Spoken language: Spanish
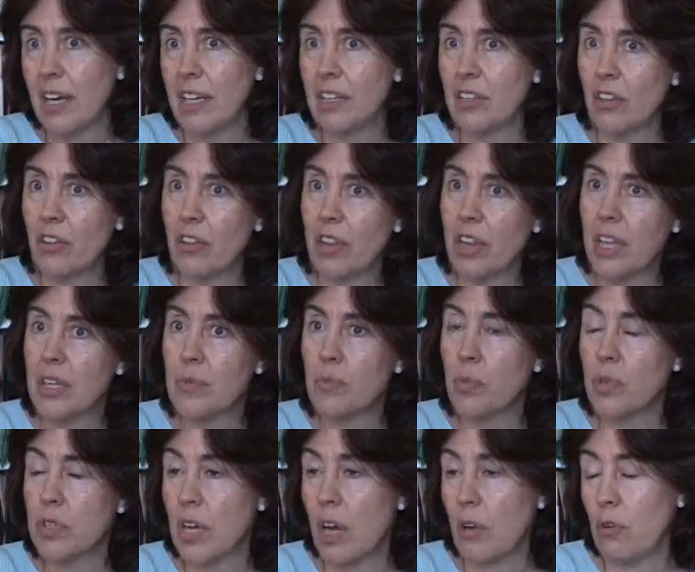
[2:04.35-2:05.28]
entonces
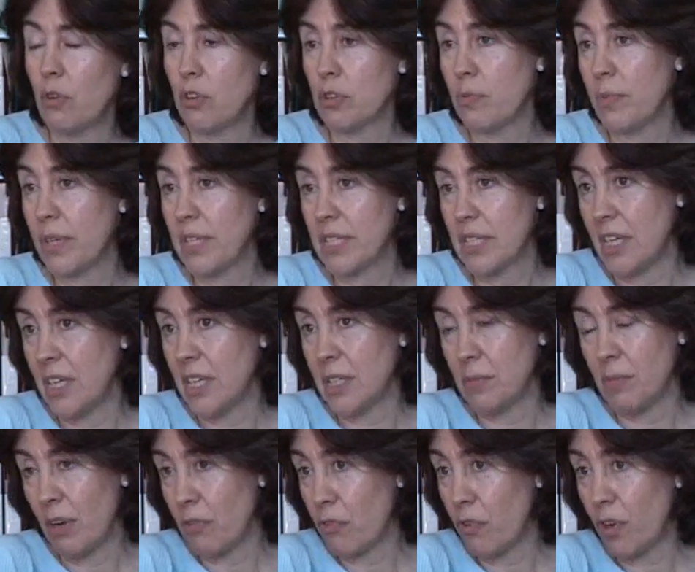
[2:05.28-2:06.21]
pues hay unos
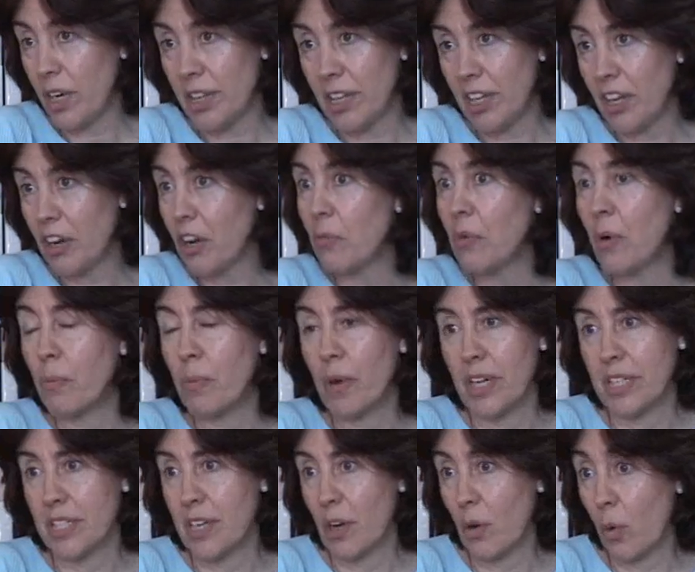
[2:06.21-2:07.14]
meses más fuertes, como
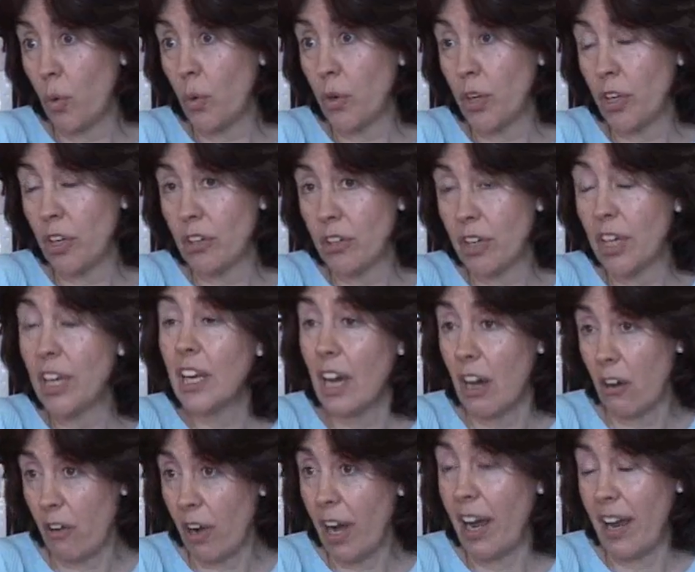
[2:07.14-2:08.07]
pueda ser junio, y
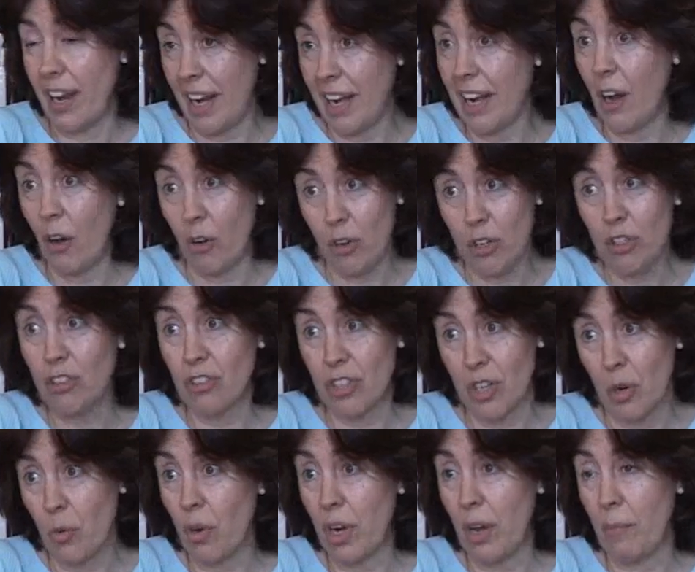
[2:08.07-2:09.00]
ahora en agosto
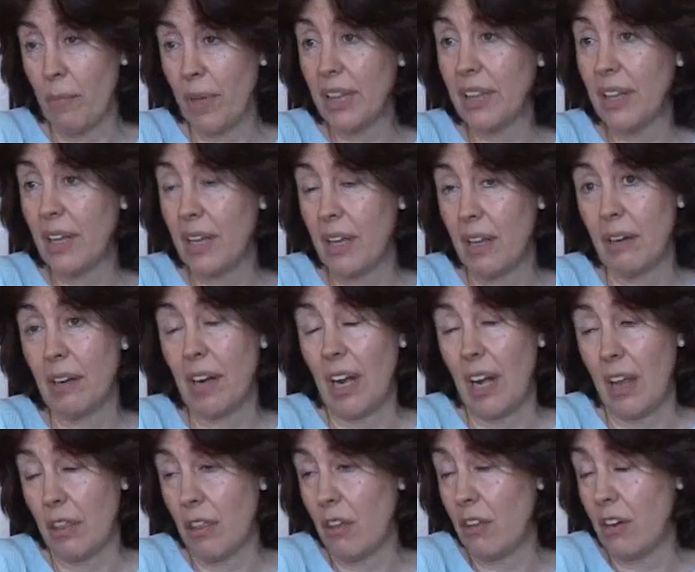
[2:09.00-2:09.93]
seguramente, en
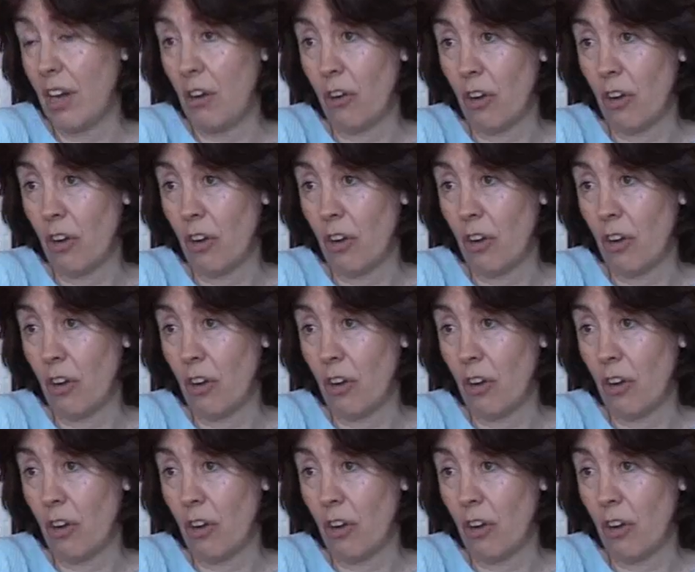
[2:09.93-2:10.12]
relación